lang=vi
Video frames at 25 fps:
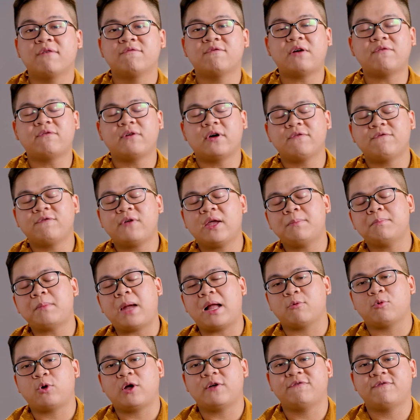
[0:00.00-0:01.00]
Và với phiên
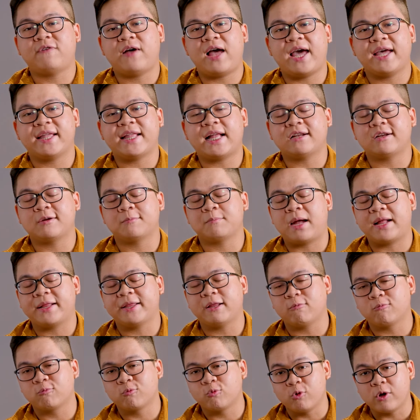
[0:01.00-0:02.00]
bản Wi-Fi đang được bán
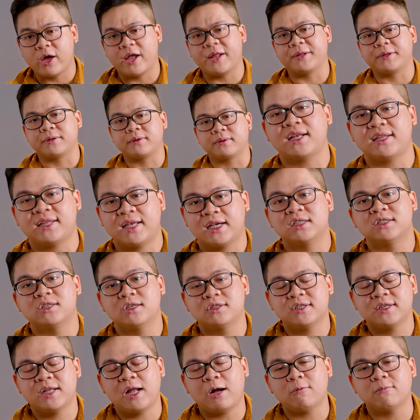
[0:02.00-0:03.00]
độc quyền tại Thế
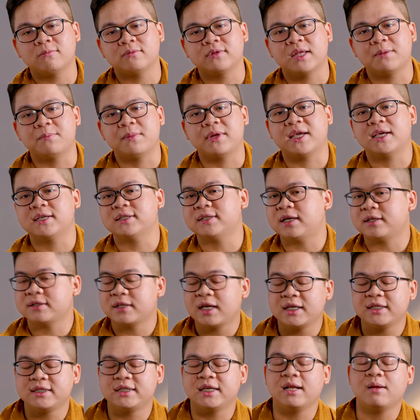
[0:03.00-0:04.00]
Giới Di Động thì mình nghĩ rằng
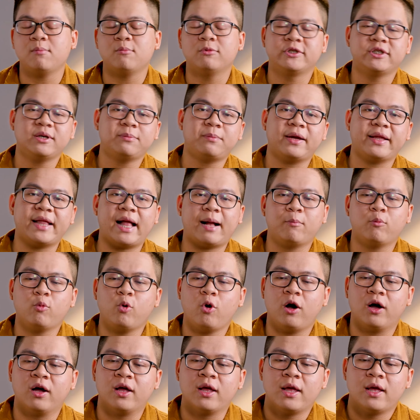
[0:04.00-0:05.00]
đây chính là một chiếc máy đáng
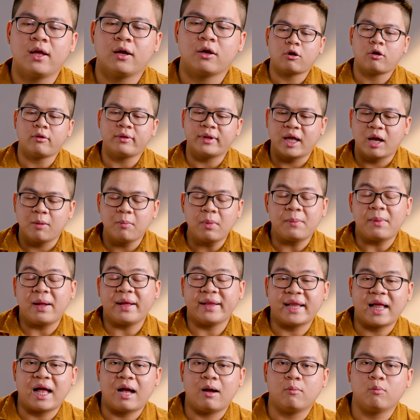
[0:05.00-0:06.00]
mua. Còn nếu mà
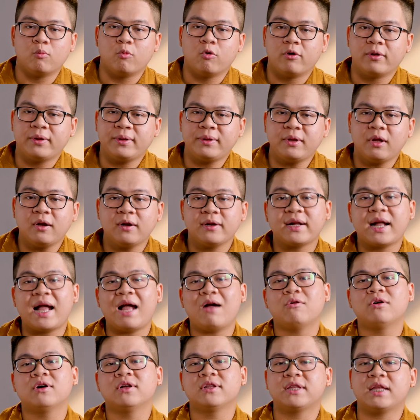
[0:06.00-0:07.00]
bạn nào muốn nâng
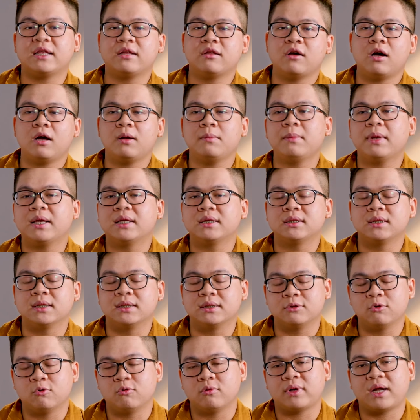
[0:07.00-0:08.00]
cao hơn tí nữa, mình
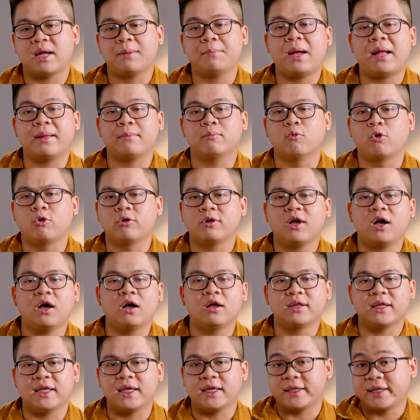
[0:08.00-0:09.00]
sử dụng cái bản bốn G
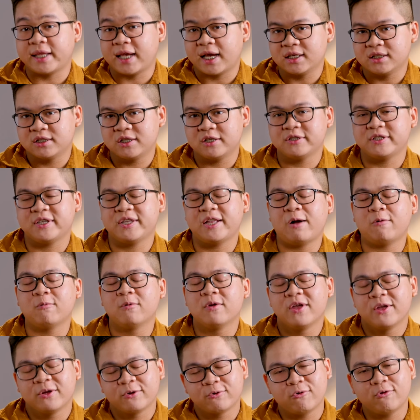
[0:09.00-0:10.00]
thì Thế Giới Di Động
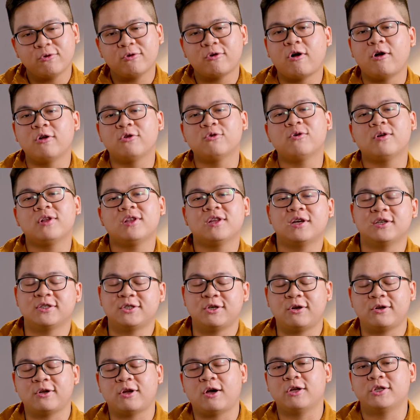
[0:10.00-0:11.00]
cũng có luôn lựa
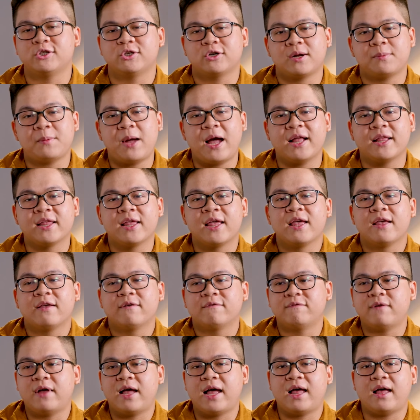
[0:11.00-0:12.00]
chọn đó cho các bạn.
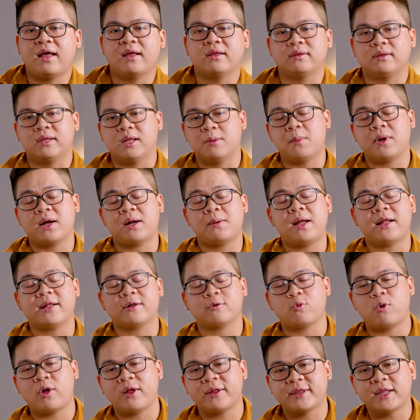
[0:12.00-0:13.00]
Và nếu mà các bạn
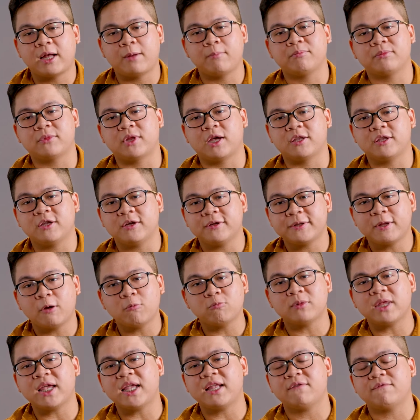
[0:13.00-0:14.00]
quan tâm tới những
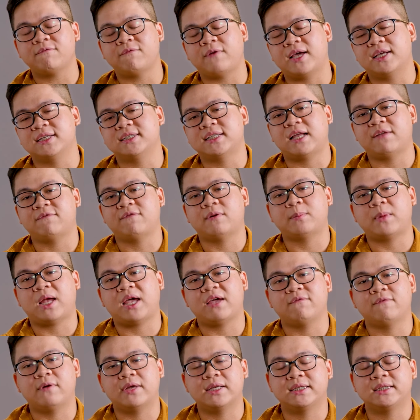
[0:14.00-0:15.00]
thông tin về sản phẩm
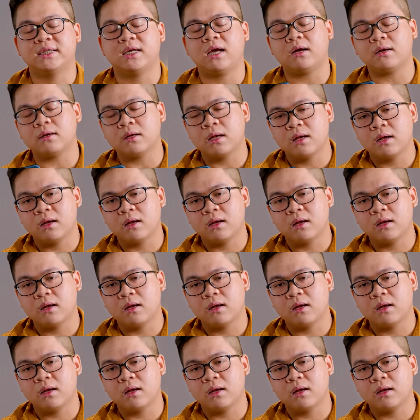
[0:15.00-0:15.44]
này, về chiếc